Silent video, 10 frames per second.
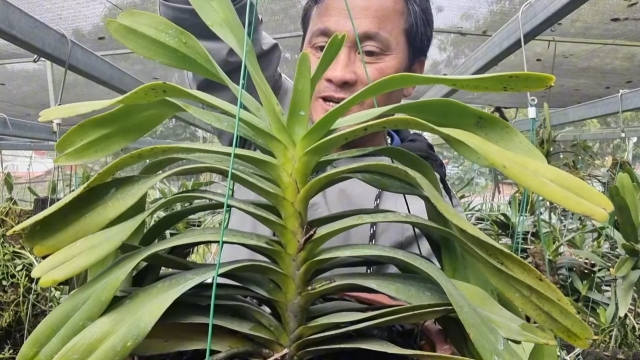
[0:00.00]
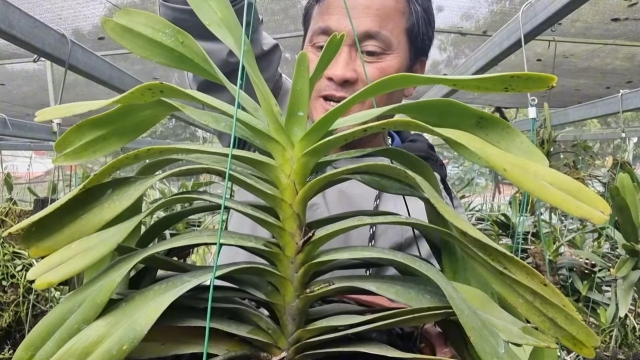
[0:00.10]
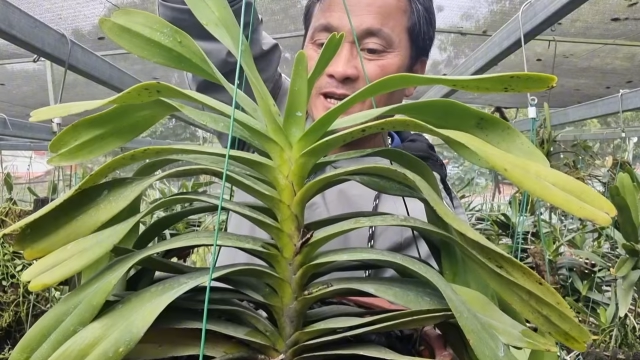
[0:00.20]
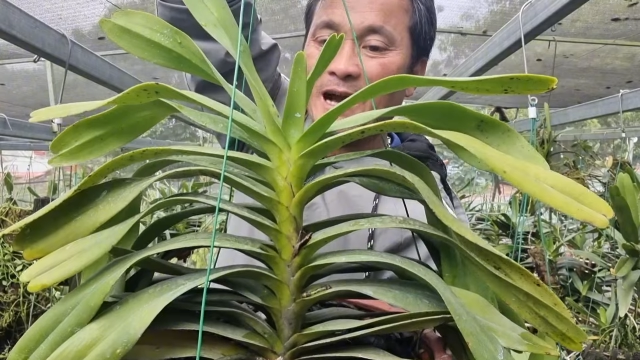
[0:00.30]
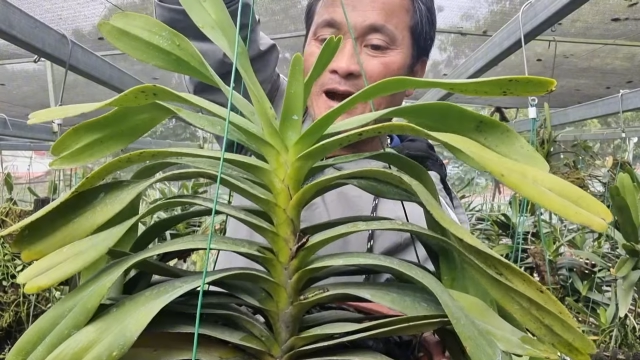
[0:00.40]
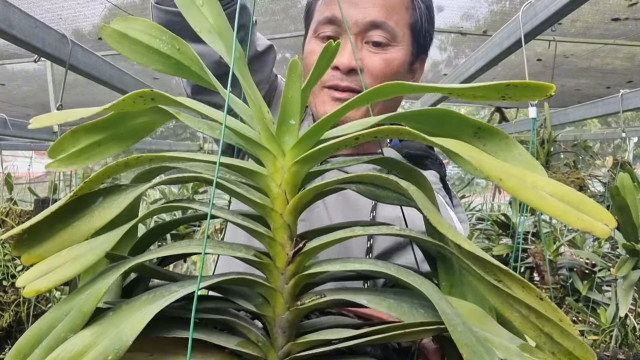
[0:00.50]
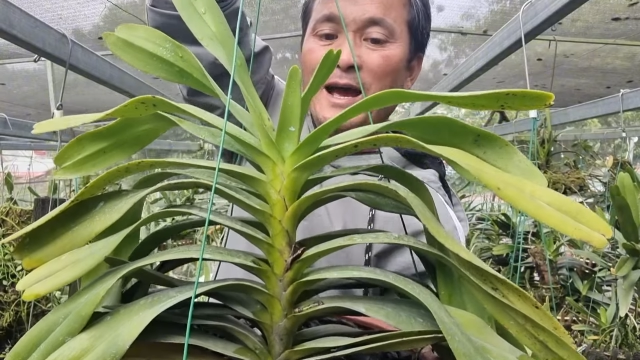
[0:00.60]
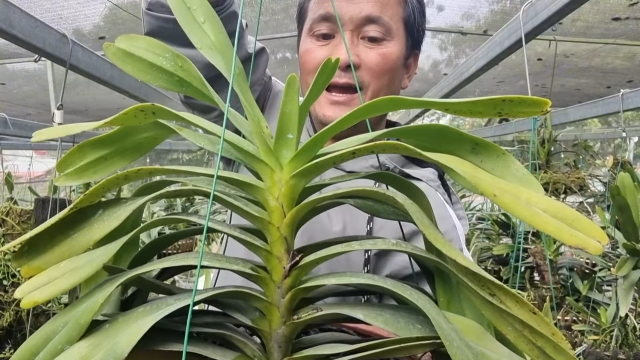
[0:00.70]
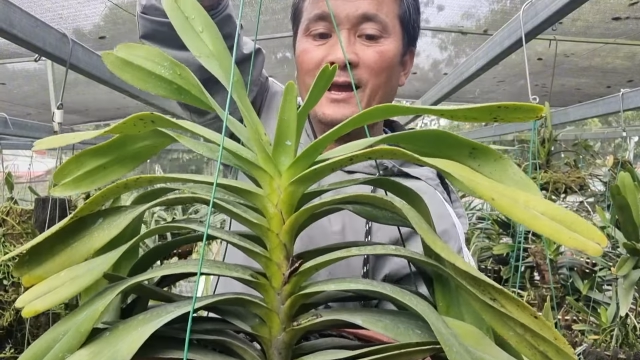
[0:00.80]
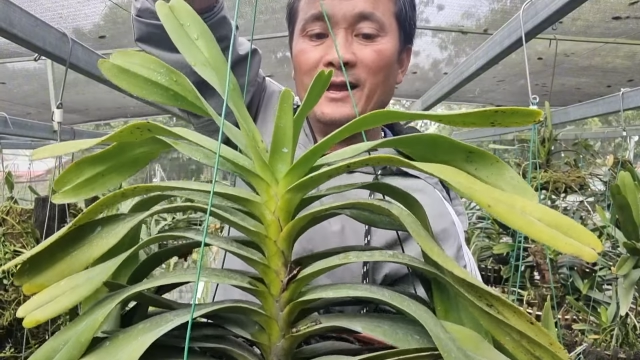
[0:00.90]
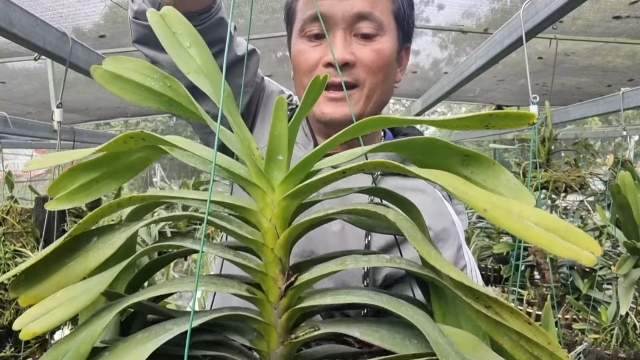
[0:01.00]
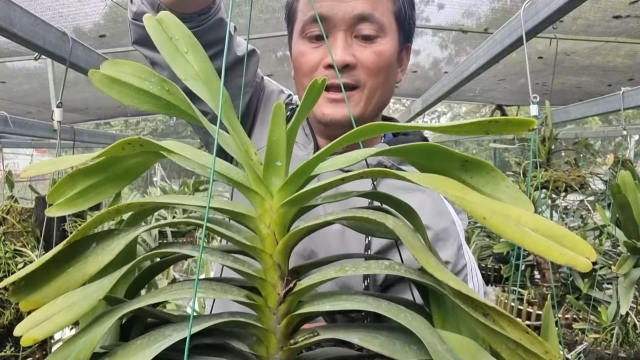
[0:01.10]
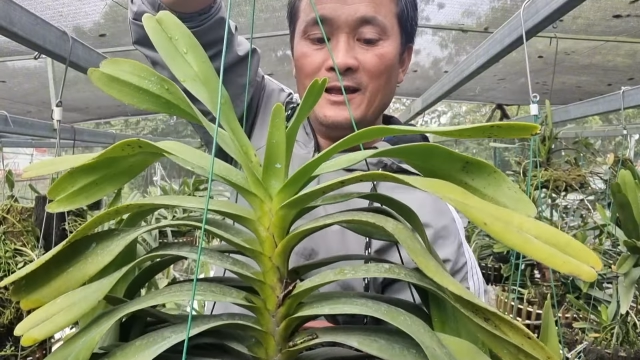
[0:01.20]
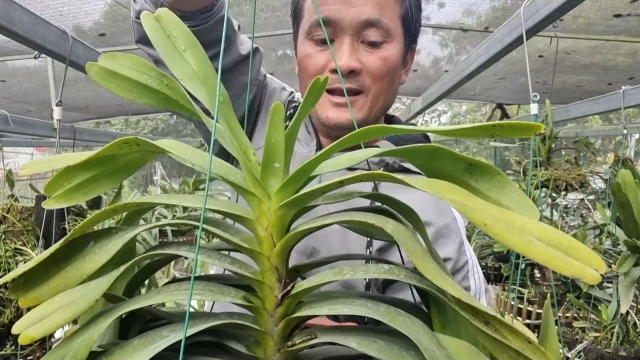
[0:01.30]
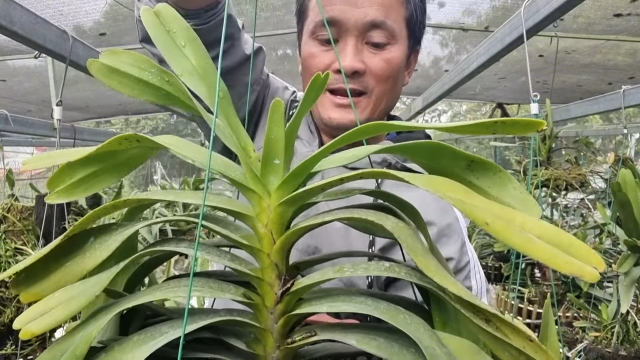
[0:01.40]
cây cáo này
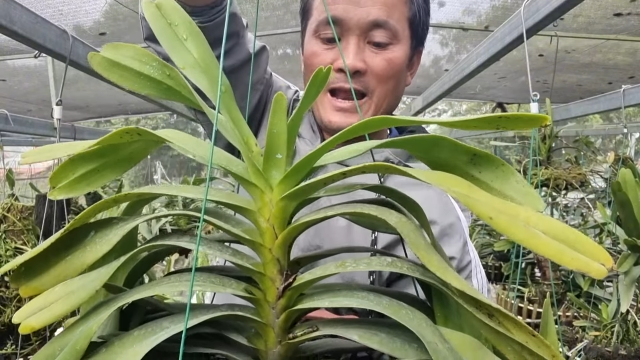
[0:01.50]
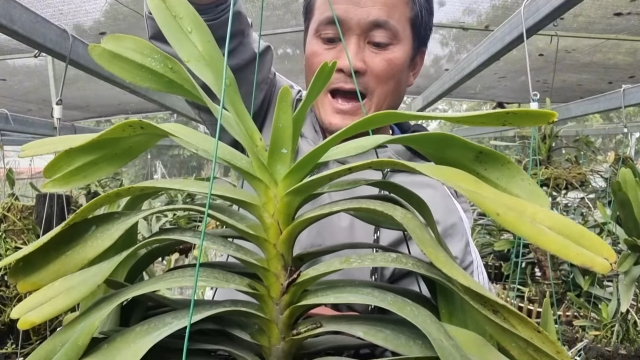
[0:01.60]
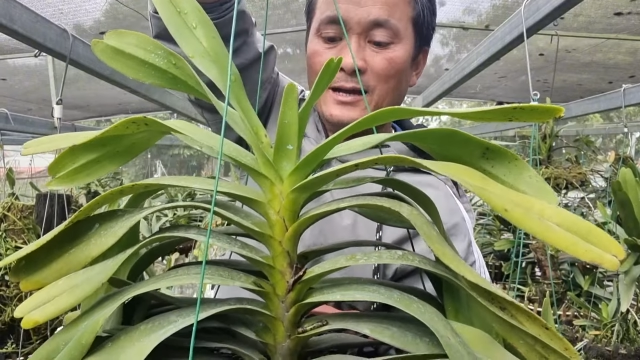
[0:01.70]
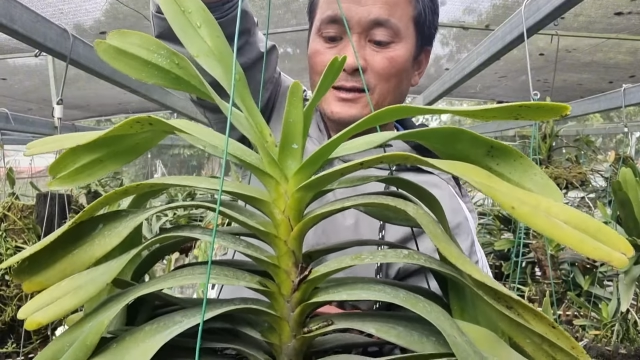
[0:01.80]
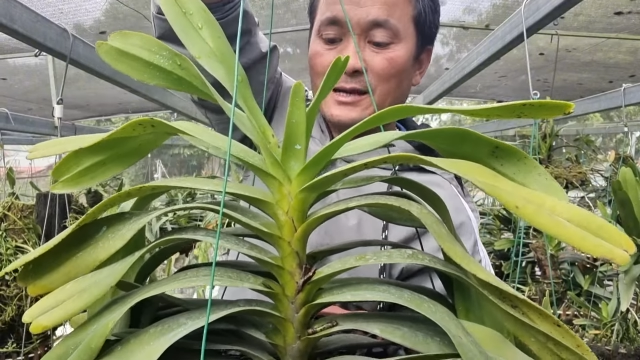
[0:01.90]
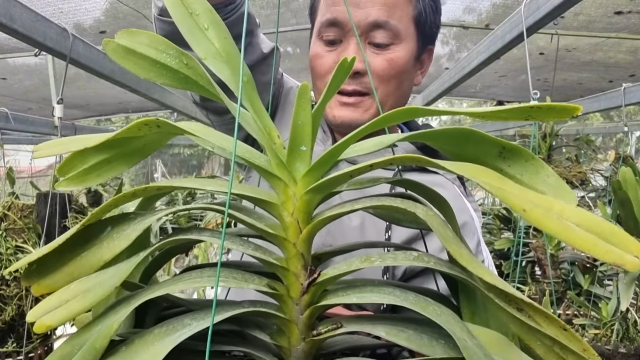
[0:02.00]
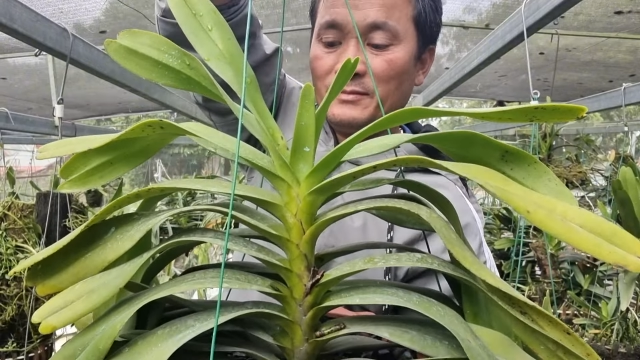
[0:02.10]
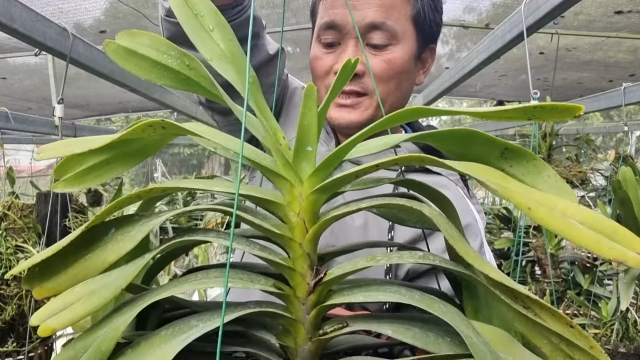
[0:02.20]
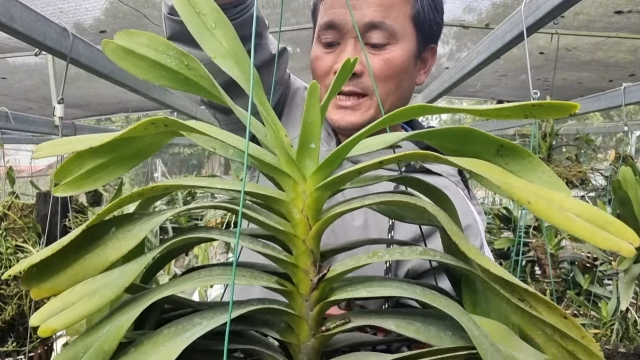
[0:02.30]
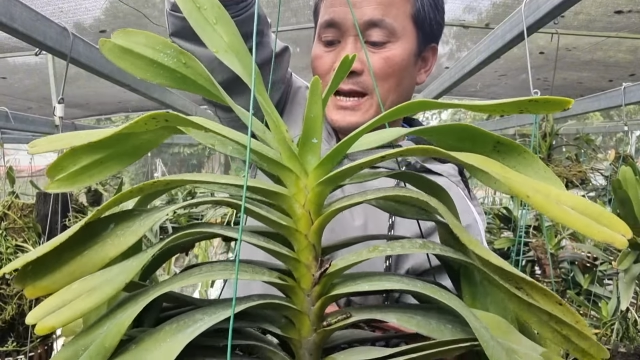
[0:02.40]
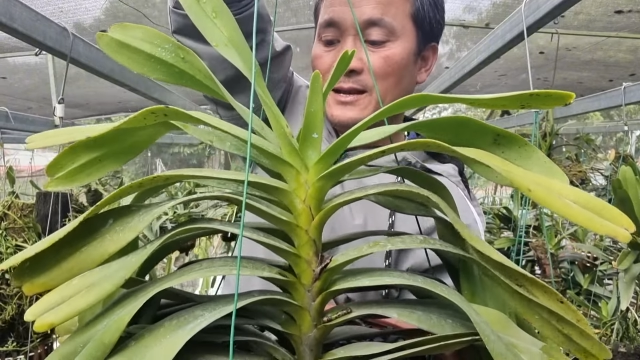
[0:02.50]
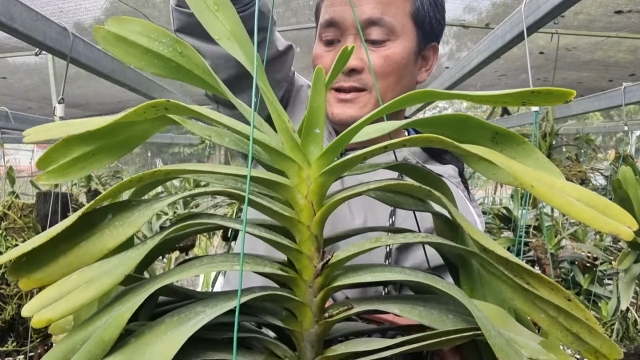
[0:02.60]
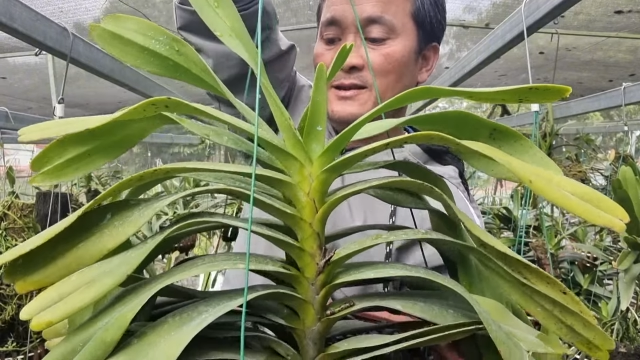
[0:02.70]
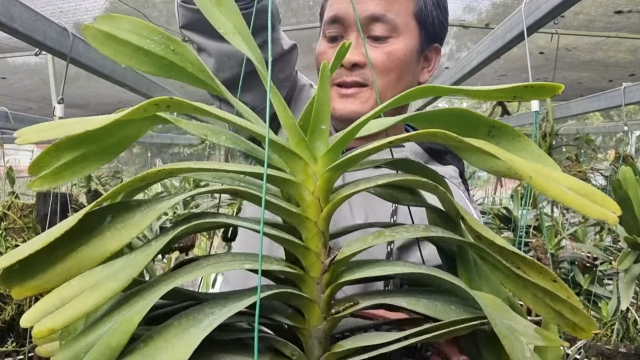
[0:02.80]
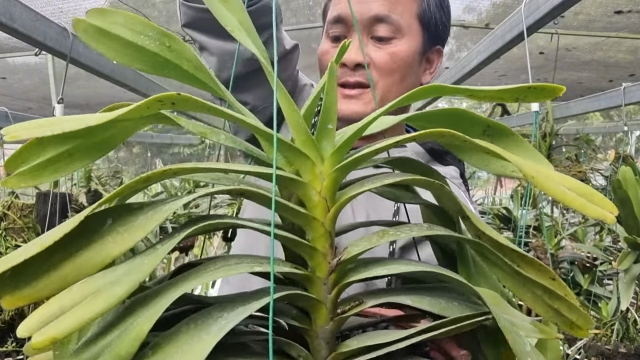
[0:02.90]
lá được 5 sen
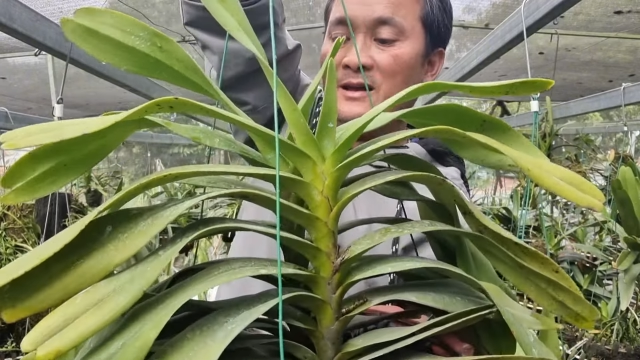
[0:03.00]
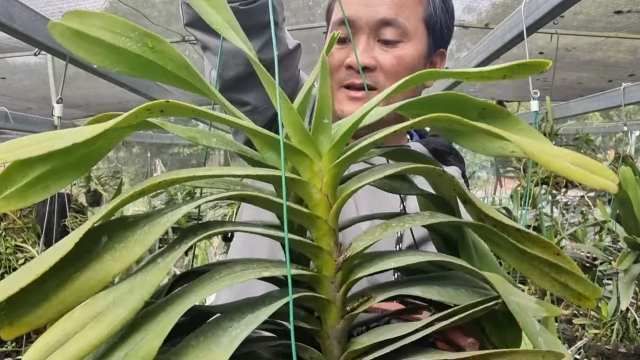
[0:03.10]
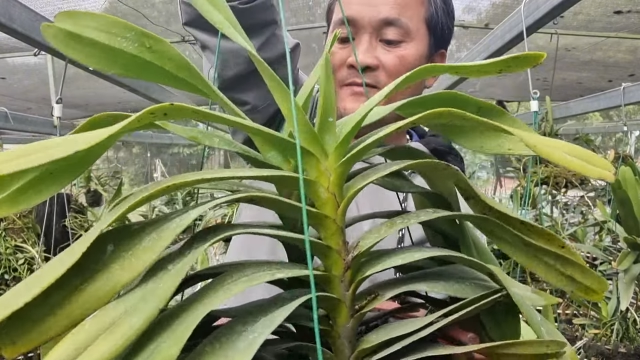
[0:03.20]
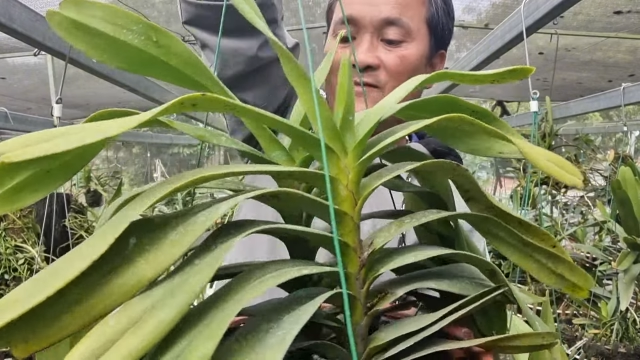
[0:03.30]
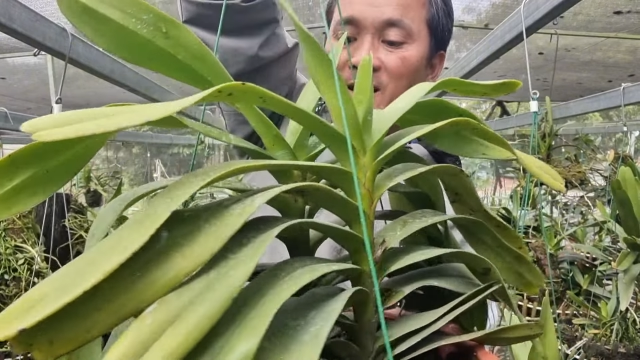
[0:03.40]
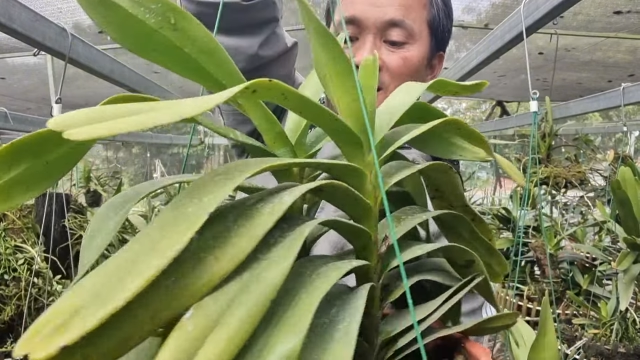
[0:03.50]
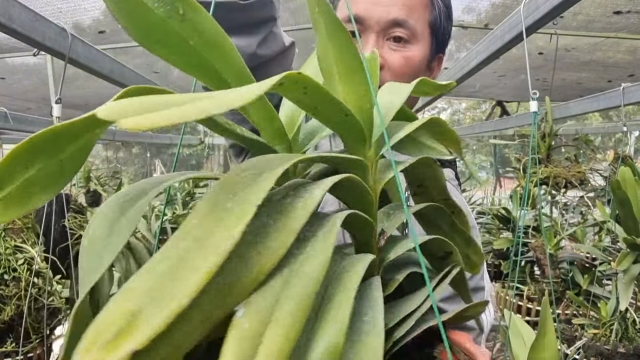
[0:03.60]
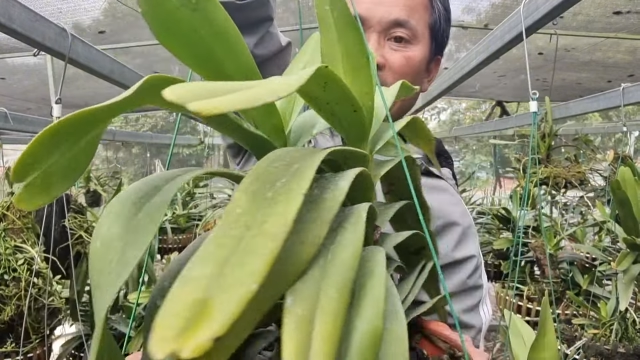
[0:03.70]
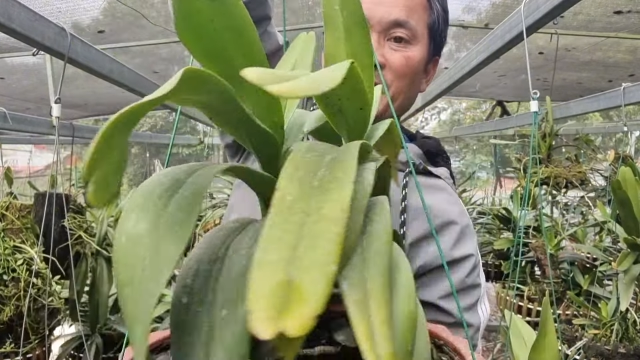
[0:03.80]
và cây